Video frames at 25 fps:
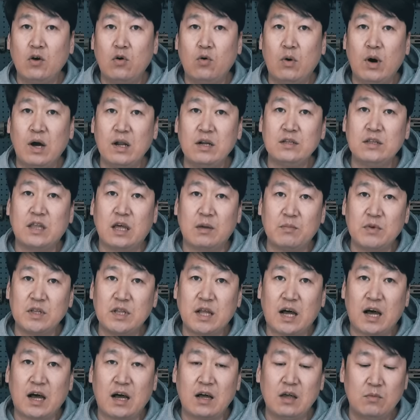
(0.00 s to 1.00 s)
호환은
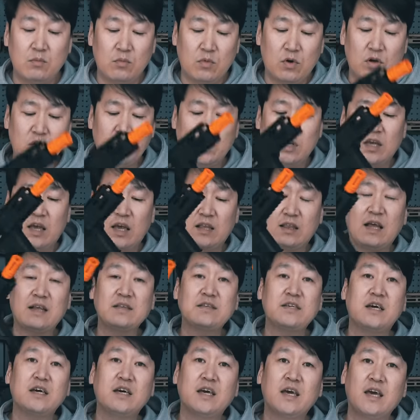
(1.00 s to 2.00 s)
됩니다 뭐 이렇게
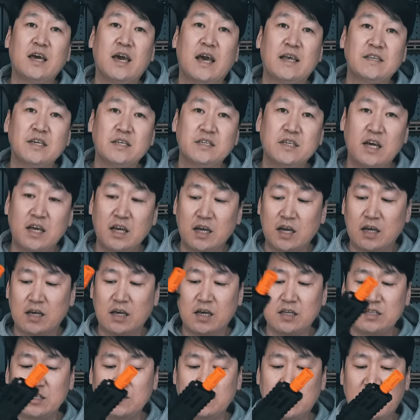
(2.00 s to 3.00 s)
탄창의 개체 차이가
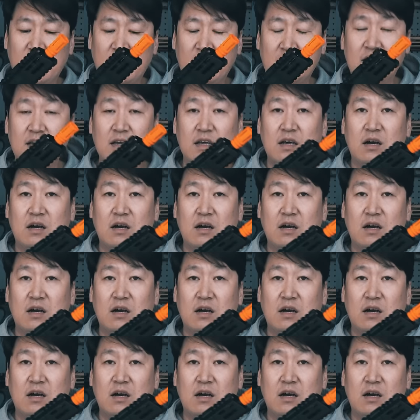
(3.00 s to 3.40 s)
있겠지만